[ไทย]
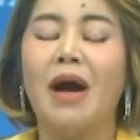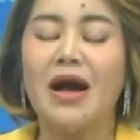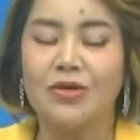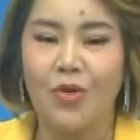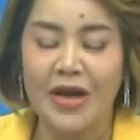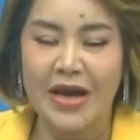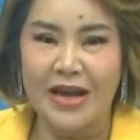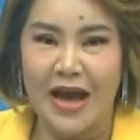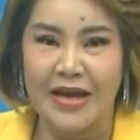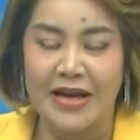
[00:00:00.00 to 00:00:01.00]
มากน้อยแค่
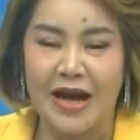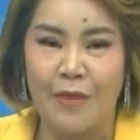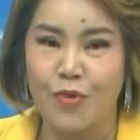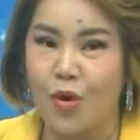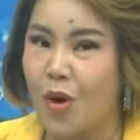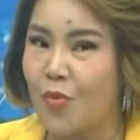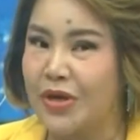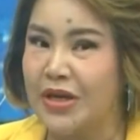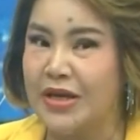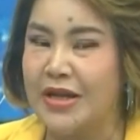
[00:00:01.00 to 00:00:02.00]
ไหนนะคะ เพราะว่า
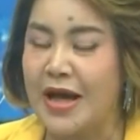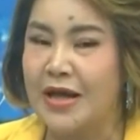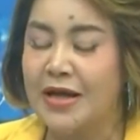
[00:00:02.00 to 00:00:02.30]
วันนี้เนี่